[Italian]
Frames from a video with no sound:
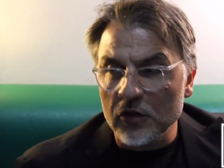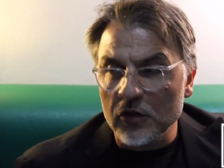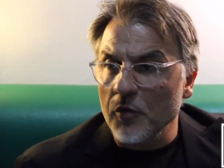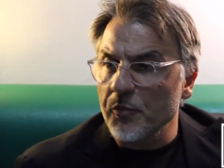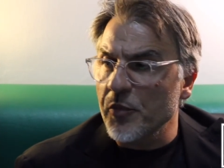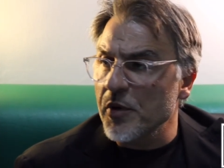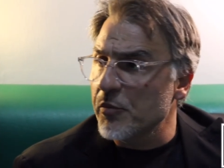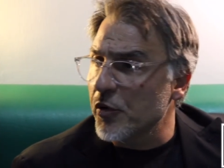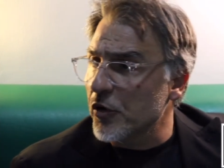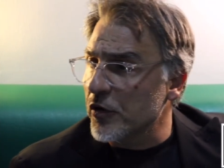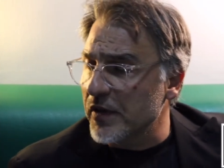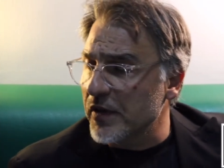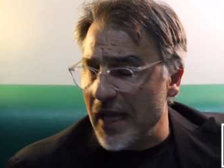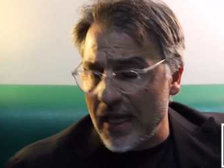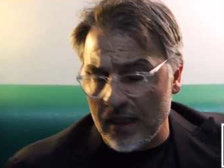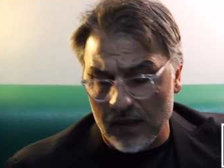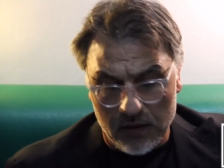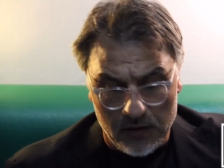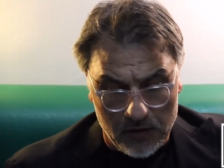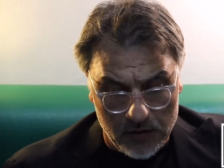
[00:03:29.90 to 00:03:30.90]
troppo
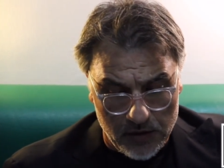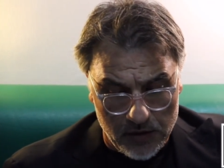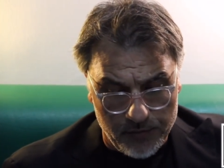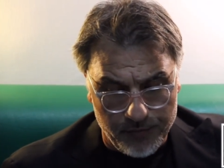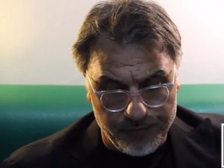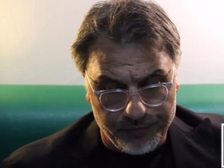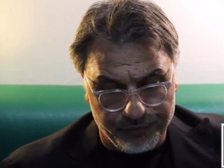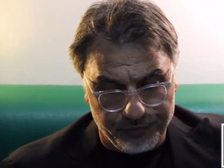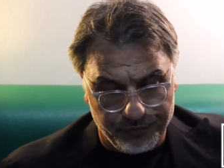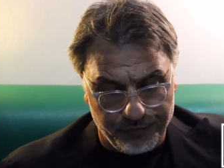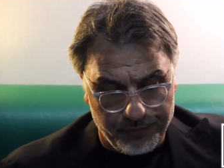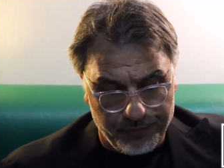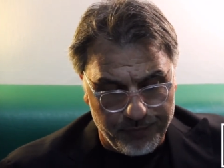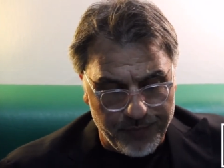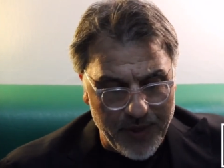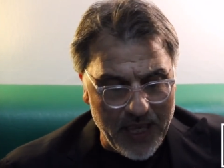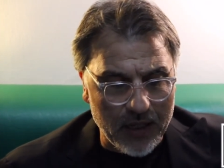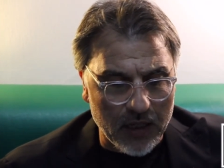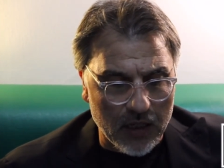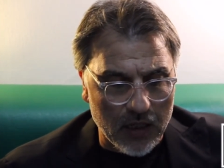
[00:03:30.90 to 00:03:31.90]
importanti
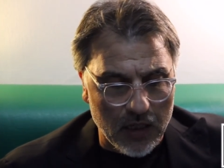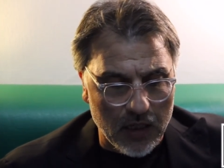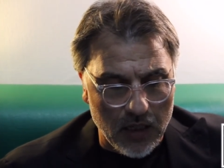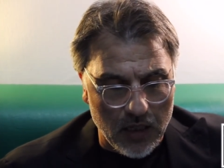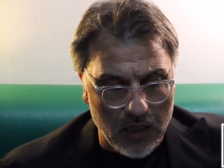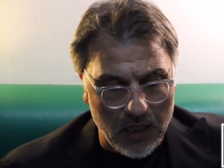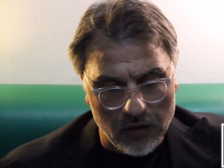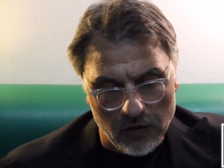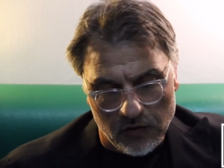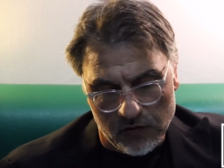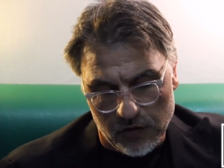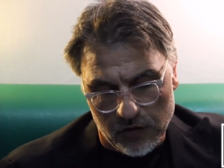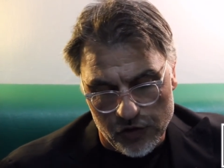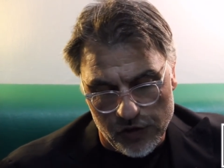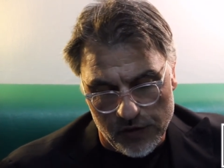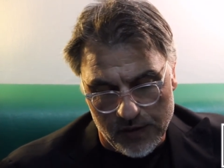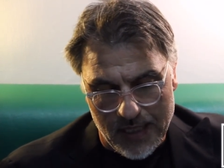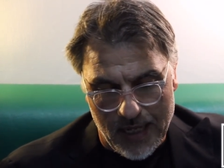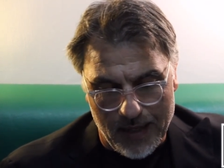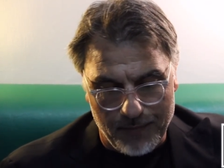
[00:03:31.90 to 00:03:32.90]
per la nostra
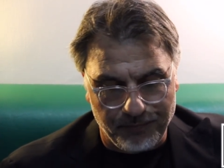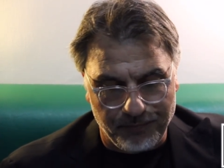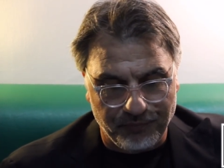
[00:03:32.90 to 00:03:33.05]
città,